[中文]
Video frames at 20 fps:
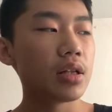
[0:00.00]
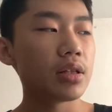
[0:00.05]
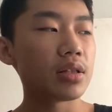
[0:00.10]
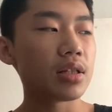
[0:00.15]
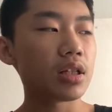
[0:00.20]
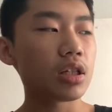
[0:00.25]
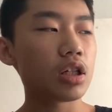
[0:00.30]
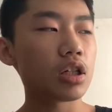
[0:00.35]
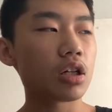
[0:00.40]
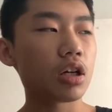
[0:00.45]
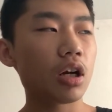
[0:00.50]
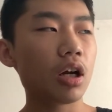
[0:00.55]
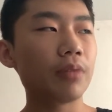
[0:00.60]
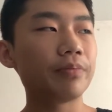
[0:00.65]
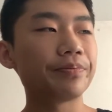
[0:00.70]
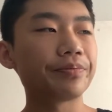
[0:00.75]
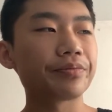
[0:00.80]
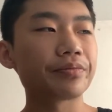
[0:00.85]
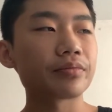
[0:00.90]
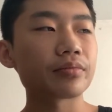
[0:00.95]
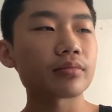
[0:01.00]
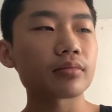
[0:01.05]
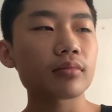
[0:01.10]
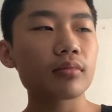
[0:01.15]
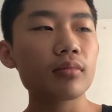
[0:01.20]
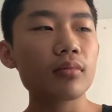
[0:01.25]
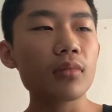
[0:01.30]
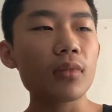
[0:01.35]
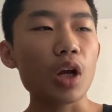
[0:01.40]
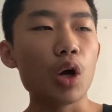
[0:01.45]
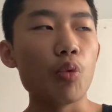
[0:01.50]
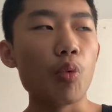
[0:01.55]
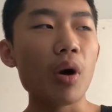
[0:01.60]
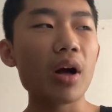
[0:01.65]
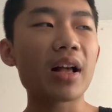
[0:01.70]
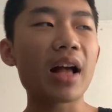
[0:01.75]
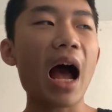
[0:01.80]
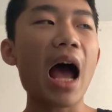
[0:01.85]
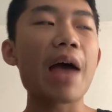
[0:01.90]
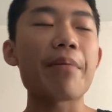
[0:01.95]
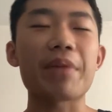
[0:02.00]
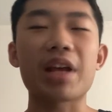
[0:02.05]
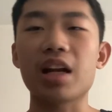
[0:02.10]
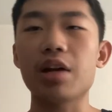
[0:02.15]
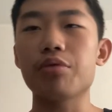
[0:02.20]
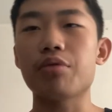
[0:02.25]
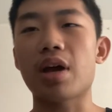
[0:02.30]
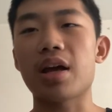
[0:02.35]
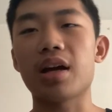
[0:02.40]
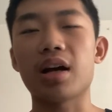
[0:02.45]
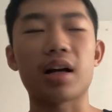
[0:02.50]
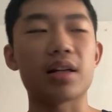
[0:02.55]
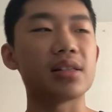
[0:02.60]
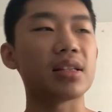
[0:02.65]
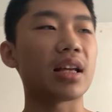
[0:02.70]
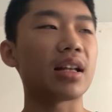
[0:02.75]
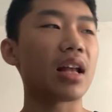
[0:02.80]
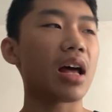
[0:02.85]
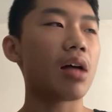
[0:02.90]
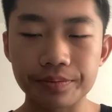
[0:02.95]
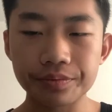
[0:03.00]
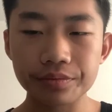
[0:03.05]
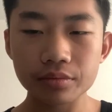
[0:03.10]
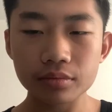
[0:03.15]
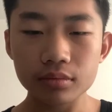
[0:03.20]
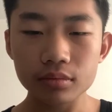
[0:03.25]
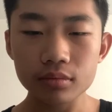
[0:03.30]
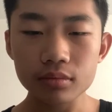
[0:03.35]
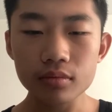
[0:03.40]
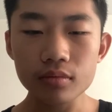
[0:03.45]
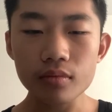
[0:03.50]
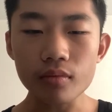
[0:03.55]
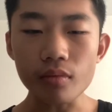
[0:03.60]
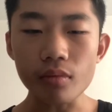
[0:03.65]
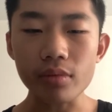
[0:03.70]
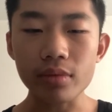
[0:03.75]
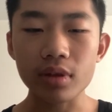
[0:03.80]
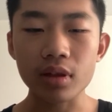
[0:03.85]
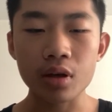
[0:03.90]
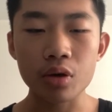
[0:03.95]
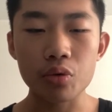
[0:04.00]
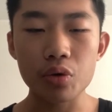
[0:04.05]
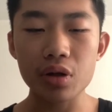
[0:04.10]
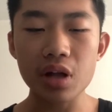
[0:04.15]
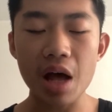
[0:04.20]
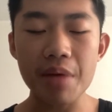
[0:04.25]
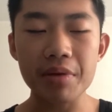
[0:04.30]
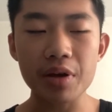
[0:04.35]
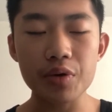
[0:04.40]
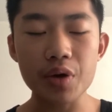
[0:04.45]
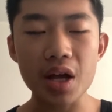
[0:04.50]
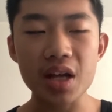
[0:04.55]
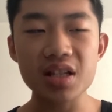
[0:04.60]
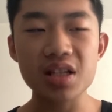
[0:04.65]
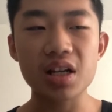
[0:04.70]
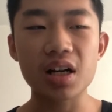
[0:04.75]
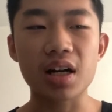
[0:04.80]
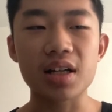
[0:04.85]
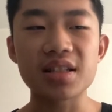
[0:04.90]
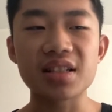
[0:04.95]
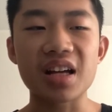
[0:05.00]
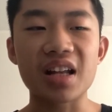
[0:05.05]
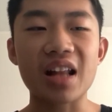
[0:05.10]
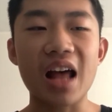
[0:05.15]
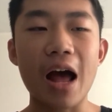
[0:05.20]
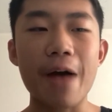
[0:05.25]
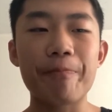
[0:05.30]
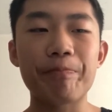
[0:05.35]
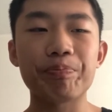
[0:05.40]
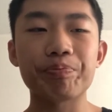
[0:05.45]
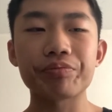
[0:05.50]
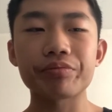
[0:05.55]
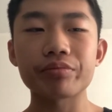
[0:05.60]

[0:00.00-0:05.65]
其实我改名的原因很简单。我改名原因其实很简单，